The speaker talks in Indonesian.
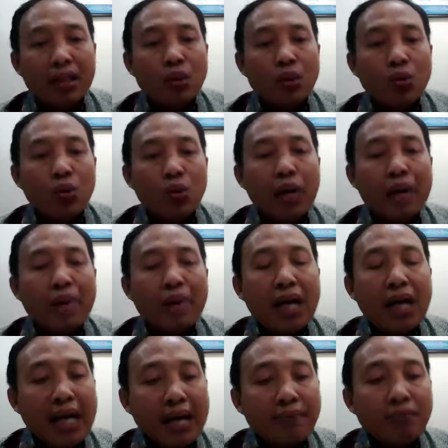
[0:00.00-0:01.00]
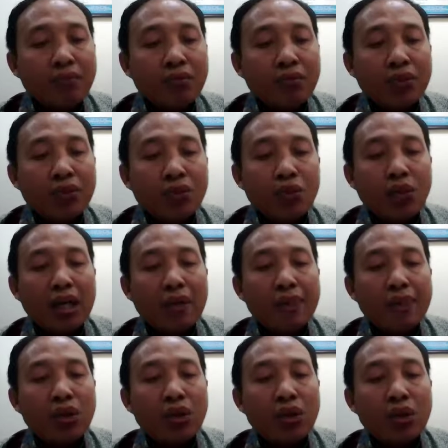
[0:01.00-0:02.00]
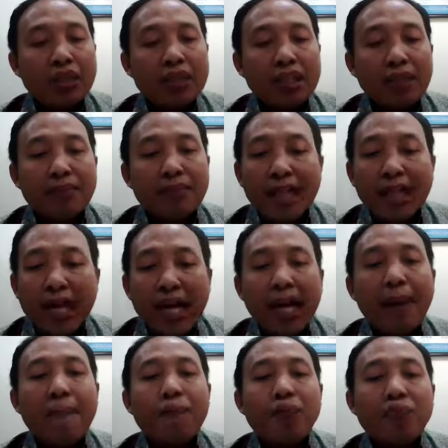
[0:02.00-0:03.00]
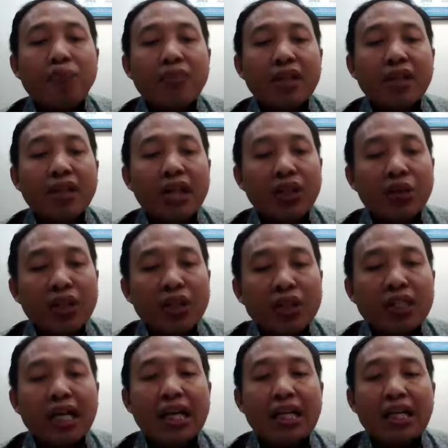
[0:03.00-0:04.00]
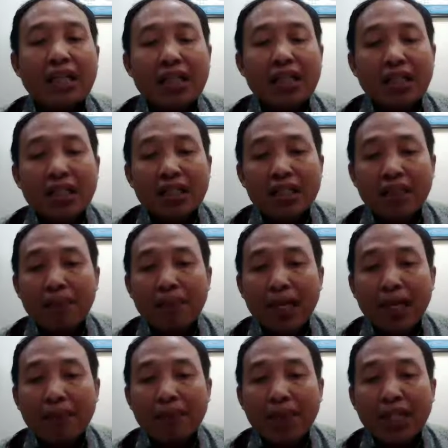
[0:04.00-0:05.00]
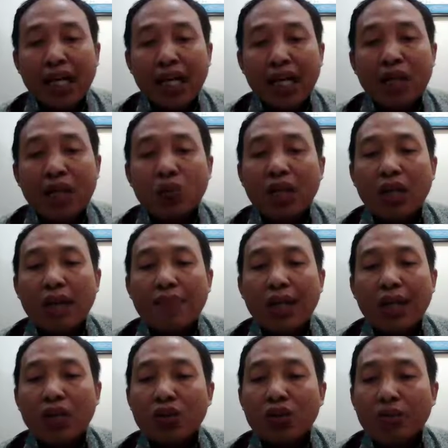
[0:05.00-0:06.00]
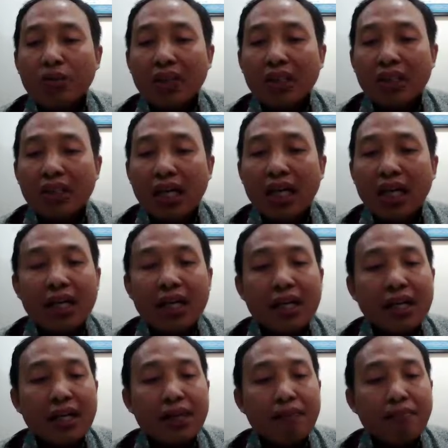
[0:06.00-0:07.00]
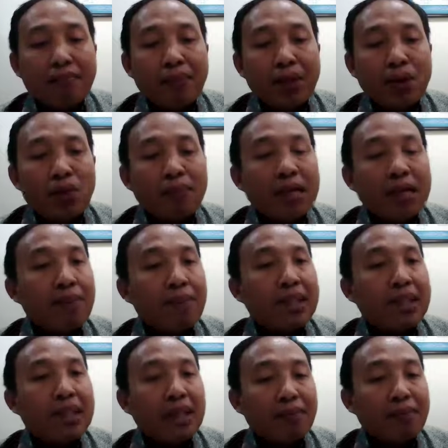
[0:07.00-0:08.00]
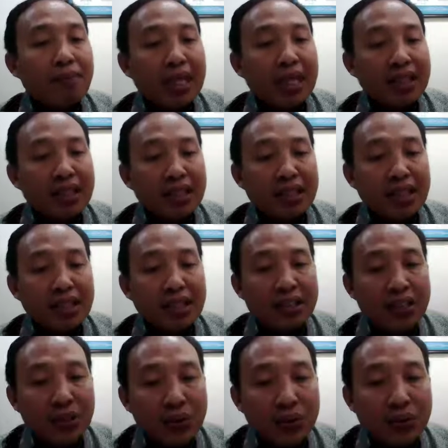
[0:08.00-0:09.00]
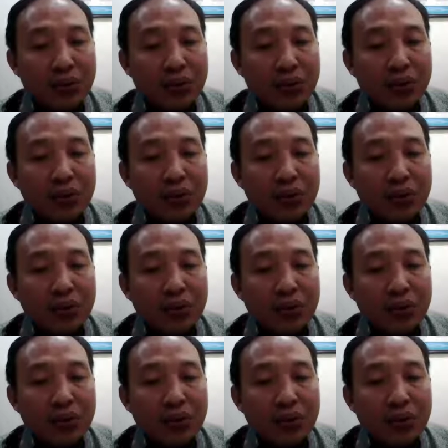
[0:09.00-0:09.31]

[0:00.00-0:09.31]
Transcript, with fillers: UMKM, usaha mikro kecil menengah, Indonesia sebagai penyangga utama ekonomi Indonesia perlu mendapatkan perhatian yang serius.